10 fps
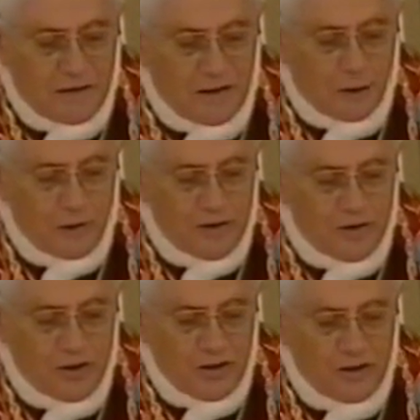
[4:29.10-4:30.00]

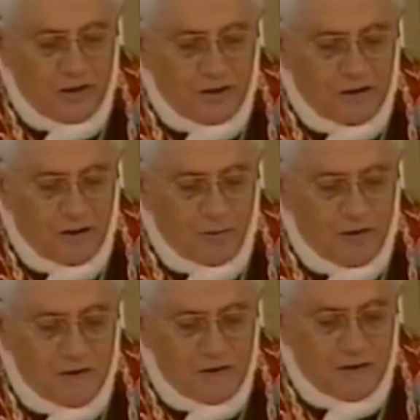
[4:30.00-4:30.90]
all'origine del
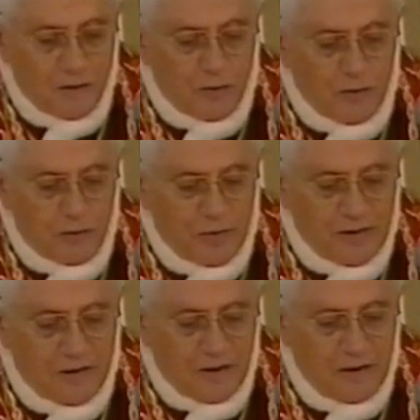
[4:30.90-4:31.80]
ministero
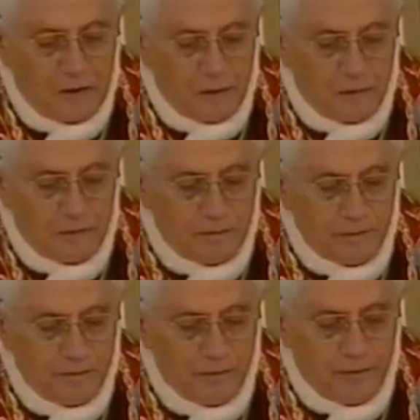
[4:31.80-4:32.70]
petrino.
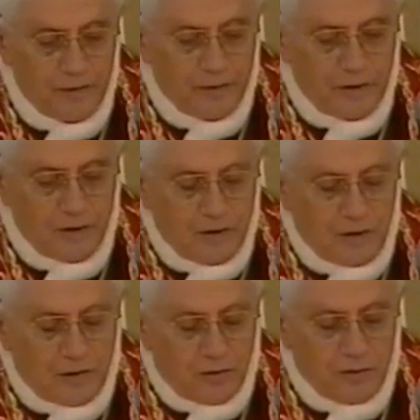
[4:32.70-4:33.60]

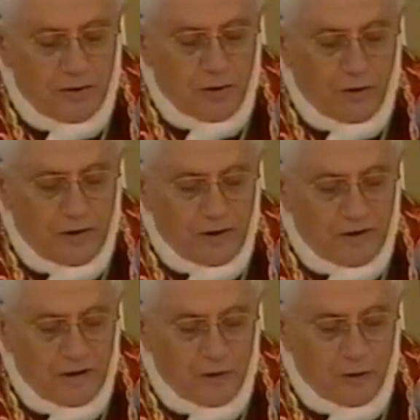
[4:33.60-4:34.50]
Con gli
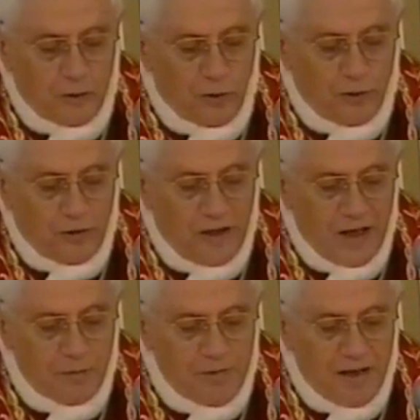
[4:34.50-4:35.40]
occhi del cuore
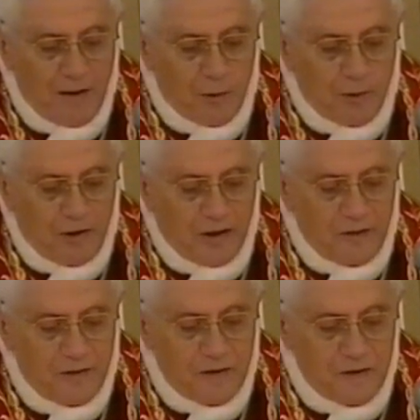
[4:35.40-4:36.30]
abbiamo
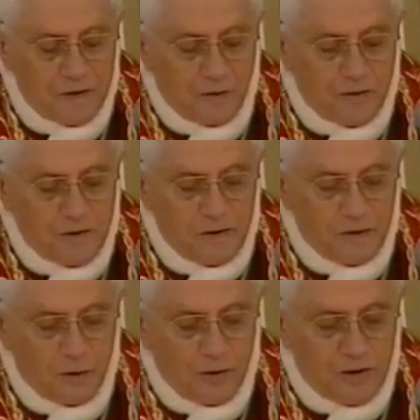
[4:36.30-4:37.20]
rivisto il
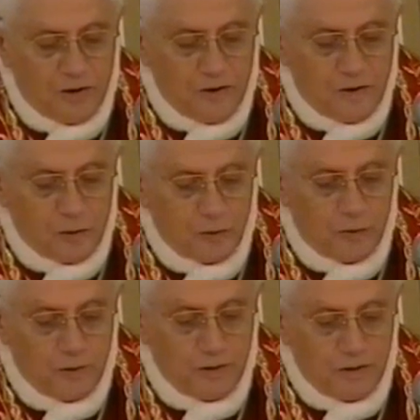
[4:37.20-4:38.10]
Signore
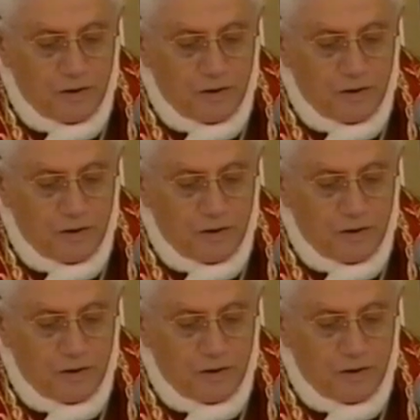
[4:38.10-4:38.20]
Gesù